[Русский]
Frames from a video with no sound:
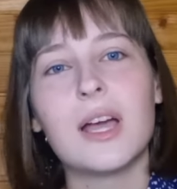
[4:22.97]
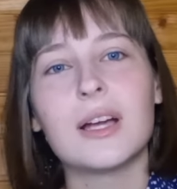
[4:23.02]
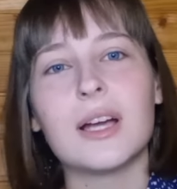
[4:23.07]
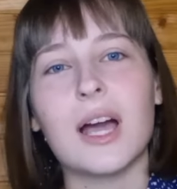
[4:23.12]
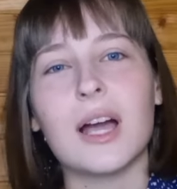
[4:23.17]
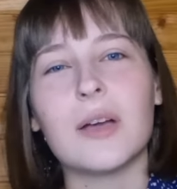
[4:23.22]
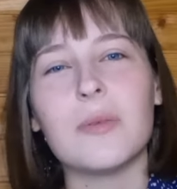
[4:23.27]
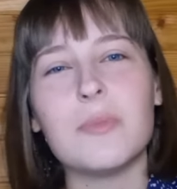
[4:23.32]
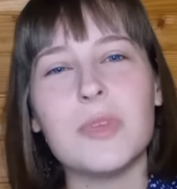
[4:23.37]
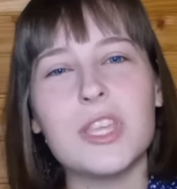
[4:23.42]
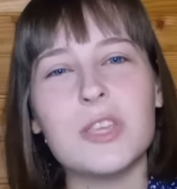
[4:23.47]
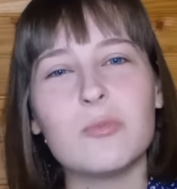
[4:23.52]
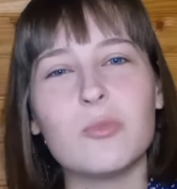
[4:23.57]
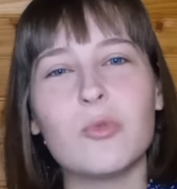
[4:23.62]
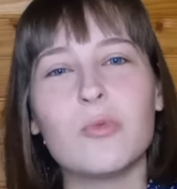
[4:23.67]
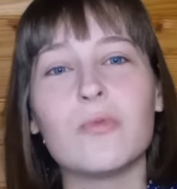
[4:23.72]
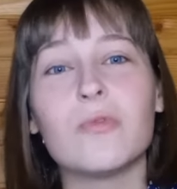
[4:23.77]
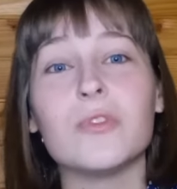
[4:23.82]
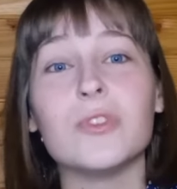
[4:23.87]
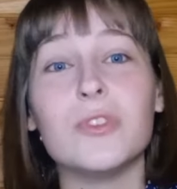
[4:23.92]
как
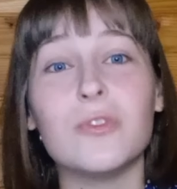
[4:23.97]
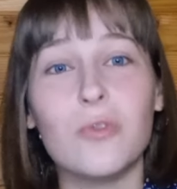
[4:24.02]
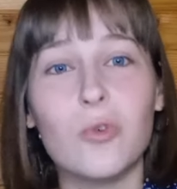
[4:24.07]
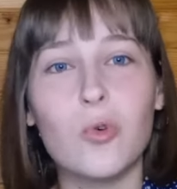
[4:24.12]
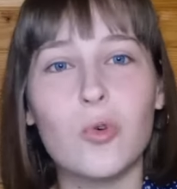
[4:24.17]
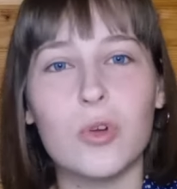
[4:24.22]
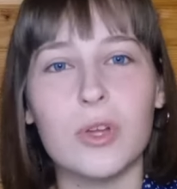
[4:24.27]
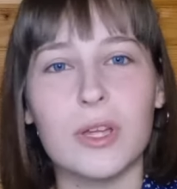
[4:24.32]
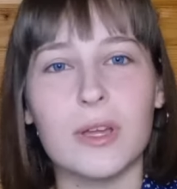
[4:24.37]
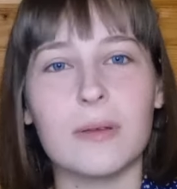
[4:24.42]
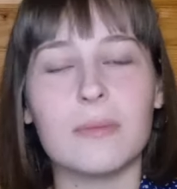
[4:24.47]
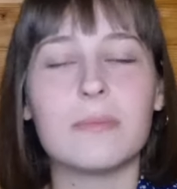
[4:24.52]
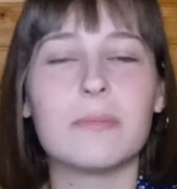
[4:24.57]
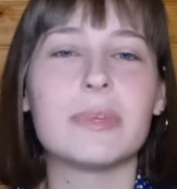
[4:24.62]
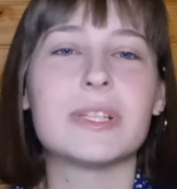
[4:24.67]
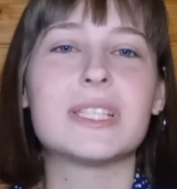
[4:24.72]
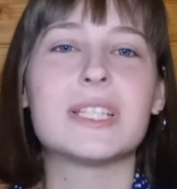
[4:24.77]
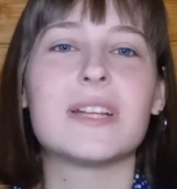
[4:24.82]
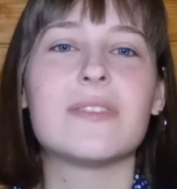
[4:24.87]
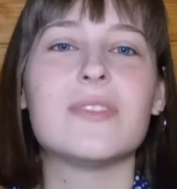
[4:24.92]
минимум вдвое
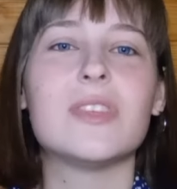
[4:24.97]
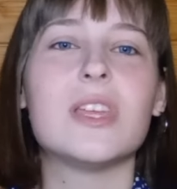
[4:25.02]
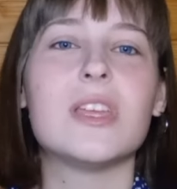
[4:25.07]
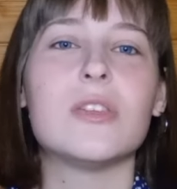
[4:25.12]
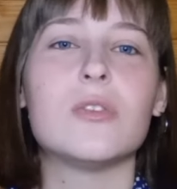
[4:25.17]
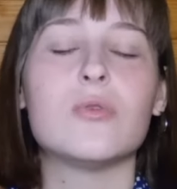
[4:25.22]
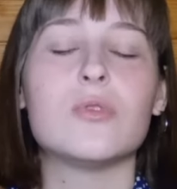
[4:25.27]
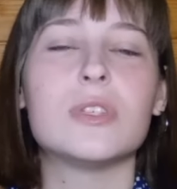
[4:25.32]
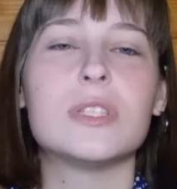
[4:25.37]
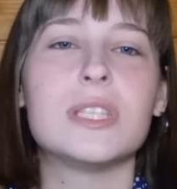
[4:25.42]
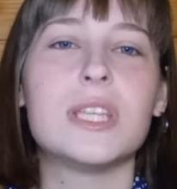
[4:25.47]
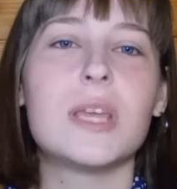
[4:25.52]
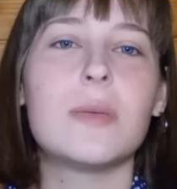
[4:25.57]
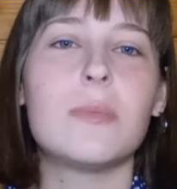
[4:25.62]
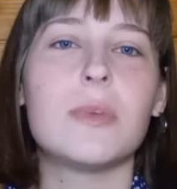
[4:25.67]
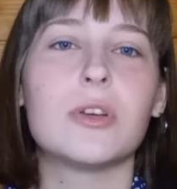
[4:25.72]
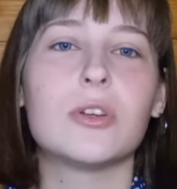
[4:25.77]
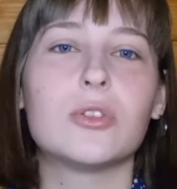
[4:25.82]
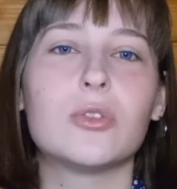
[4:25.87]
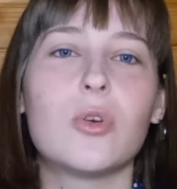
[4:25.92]
по сравнению с
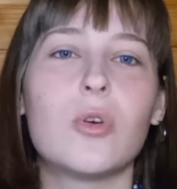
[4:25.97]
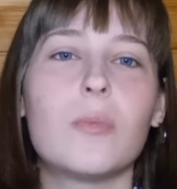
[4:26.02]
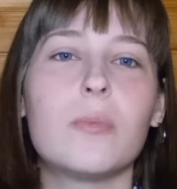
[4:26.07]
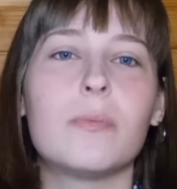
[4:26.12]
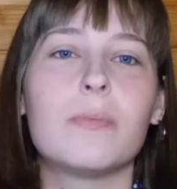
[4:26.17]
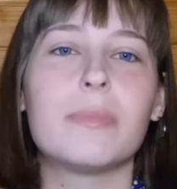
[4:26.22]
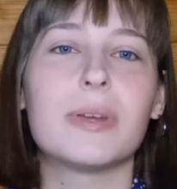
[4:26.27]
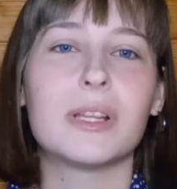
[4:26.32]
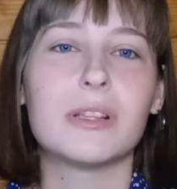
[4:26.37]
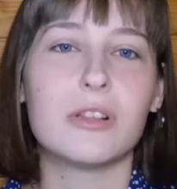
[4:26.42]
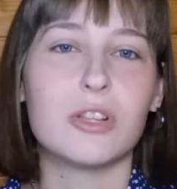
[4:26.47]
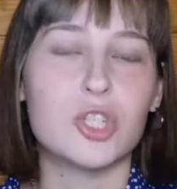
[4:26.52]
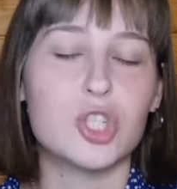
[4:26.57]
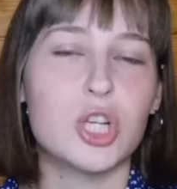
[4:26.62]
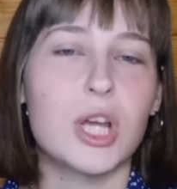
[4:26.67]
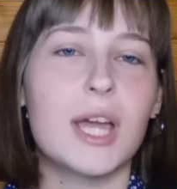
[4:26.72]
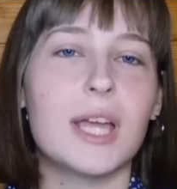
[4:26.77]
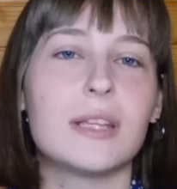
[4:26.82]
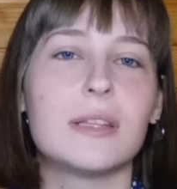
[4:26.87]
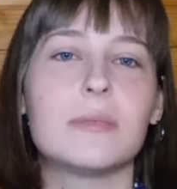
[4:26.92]
теми, кто
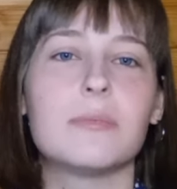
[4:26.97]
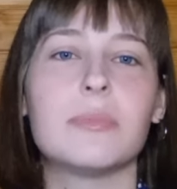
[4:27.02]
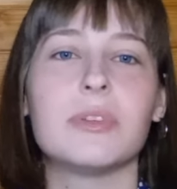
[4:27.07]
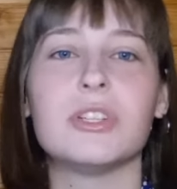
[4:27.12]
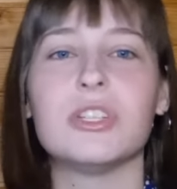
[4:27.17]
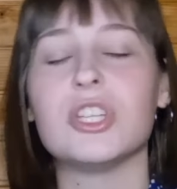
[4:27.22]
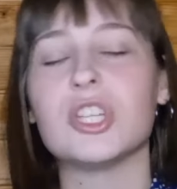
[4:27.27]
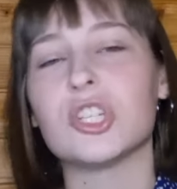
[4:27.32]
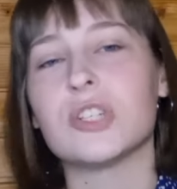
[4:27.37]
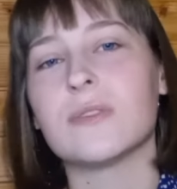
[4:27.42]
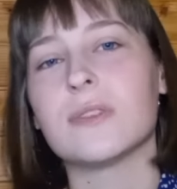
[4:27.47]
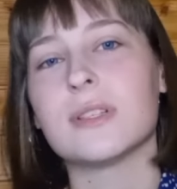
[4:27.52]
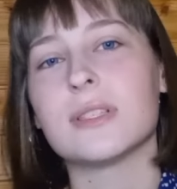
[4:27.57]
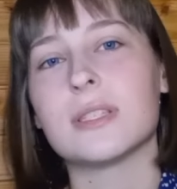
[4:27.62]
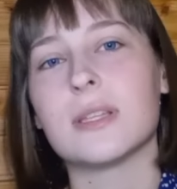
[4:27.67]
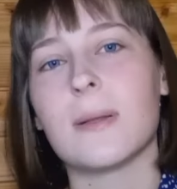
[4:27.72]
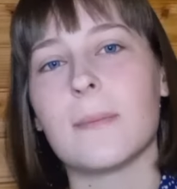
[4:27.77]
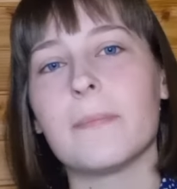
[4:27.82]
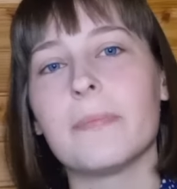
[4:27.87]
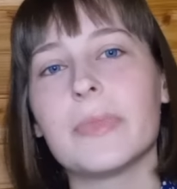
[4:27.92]
продолжает
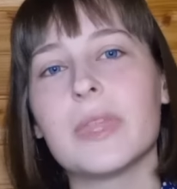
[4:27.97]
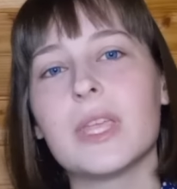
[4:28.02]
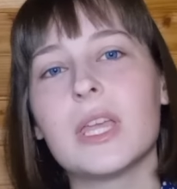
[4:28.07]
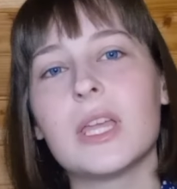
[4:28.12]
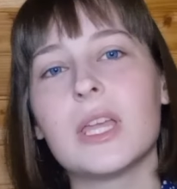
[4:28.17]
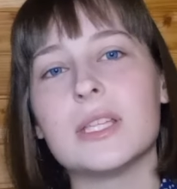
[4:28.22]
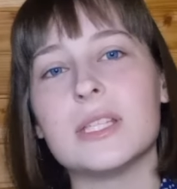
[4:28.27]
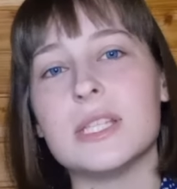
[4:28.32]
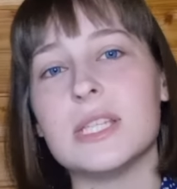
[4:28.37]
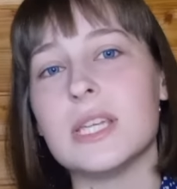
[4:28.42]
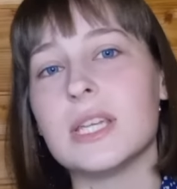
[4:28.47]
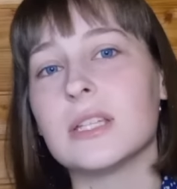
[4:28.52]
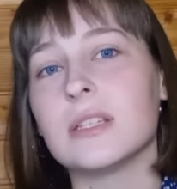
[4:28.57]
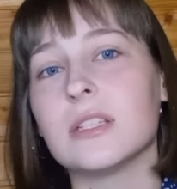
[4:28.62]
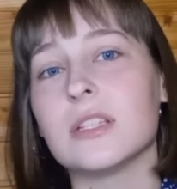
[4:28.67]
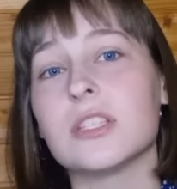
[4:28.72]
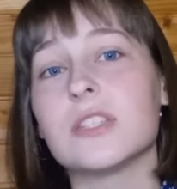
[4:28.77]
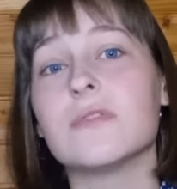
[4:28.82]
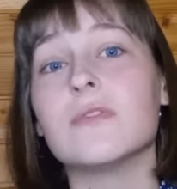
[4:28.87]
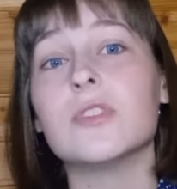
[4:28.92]
придерживаться
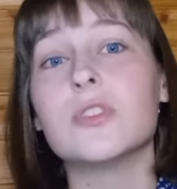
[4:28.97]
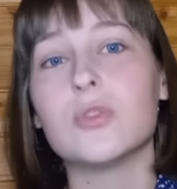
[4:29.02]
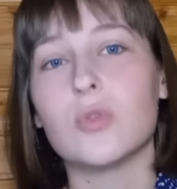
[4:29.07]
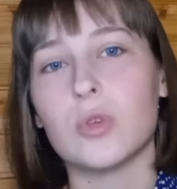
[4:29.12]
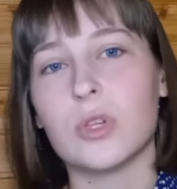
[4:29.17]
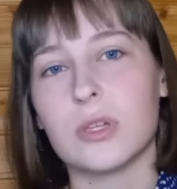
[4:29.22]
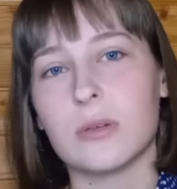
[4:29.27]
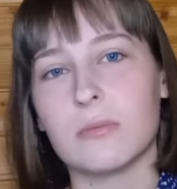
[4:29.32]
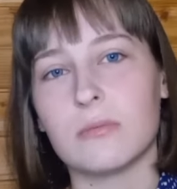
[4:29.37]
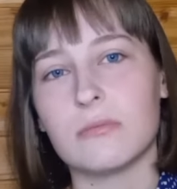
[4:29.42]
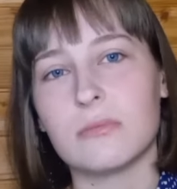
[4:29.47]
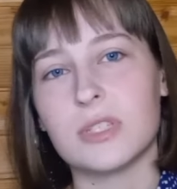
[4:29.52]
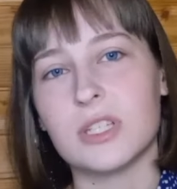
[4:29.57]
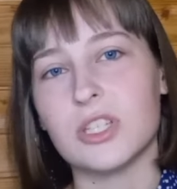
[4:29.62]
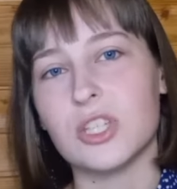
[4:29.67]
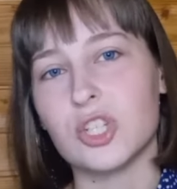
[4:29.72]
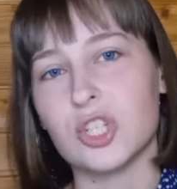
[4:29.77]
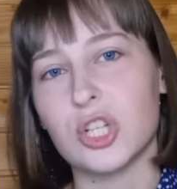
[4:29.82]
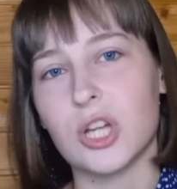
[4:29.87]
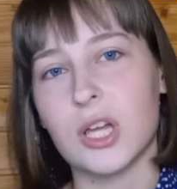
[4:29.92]
диеты с высоким
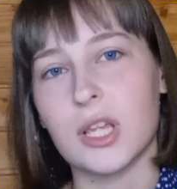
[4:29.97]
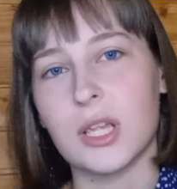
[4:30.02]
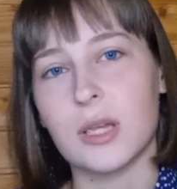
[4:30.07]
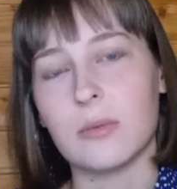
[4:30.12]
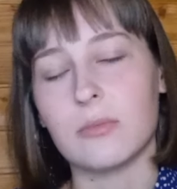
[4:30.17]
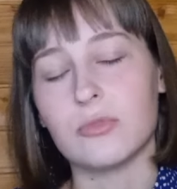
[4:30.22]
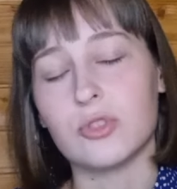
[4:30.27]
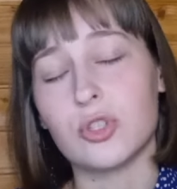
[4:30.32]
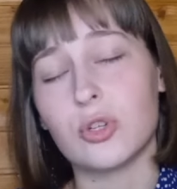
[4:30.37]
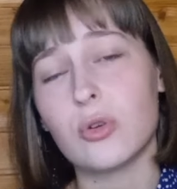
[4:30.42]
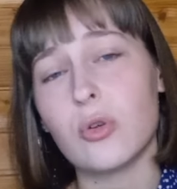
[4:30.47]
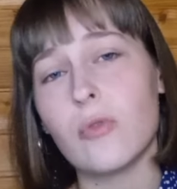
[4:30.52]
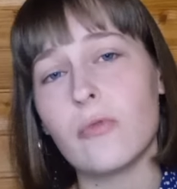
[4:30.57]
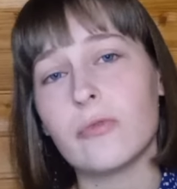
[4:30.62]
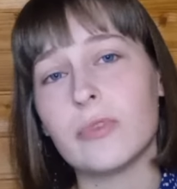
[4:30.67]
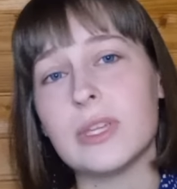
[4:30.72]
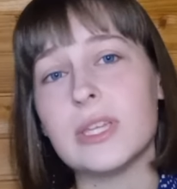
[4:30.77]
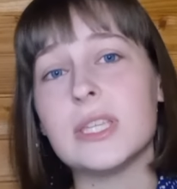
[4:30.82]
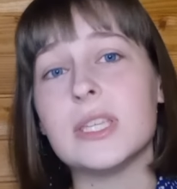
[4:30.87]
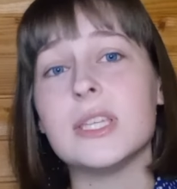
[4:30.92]
содержанием жиров
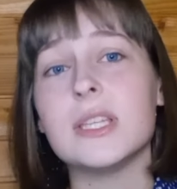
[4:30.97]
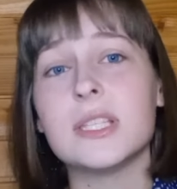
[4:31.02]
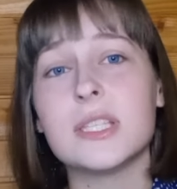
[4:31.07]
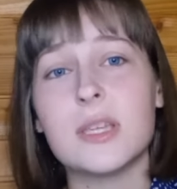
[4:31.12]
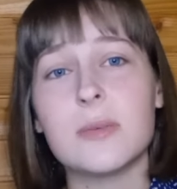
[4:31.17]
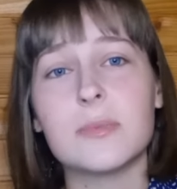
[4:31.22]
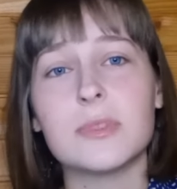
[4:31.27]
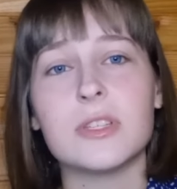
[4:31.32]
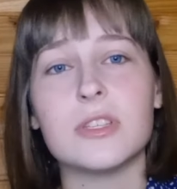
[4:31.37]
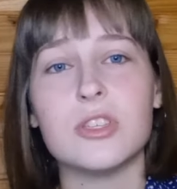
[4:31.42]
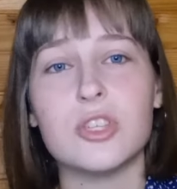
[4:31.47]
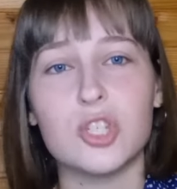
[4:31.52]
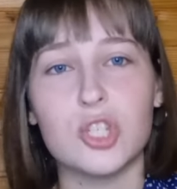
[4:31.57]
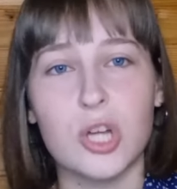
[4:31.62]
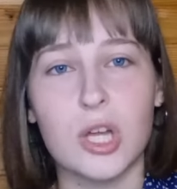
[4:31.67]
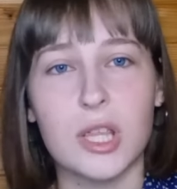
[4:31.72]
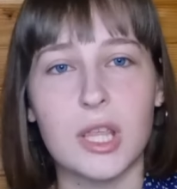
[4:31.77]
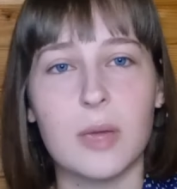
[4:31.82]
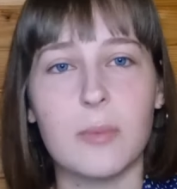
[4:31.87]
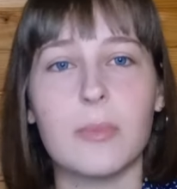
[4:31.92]
и низким
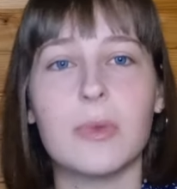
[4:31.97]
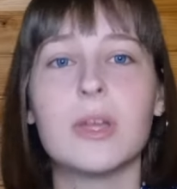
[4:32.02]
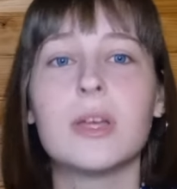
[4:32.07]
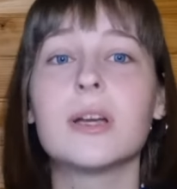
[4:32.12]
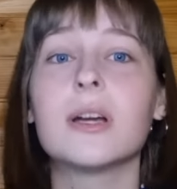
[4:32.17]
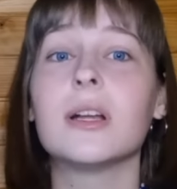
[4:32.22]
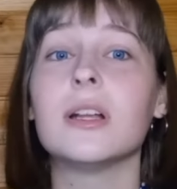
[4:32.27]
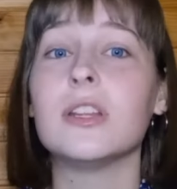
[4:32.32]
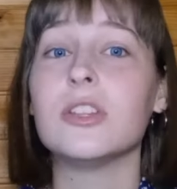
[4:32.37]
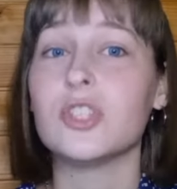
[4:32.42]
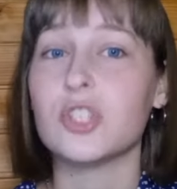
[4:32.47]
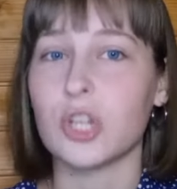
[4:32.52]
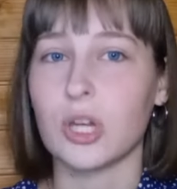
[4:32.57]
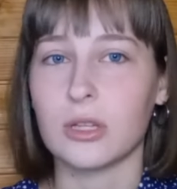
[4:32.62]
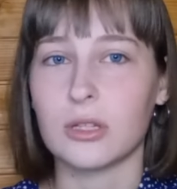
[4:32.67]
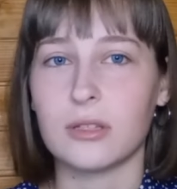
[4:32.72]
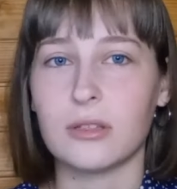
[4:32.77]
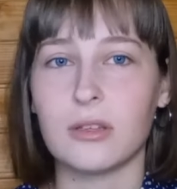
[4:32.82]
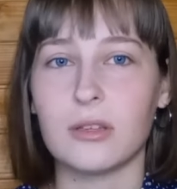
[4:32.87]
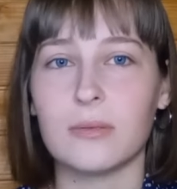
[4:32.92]
содержанием
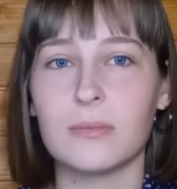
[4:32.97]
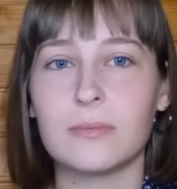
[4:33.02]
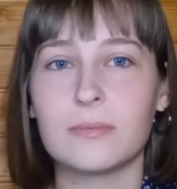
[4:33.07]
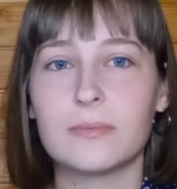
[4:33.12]
клетчатки.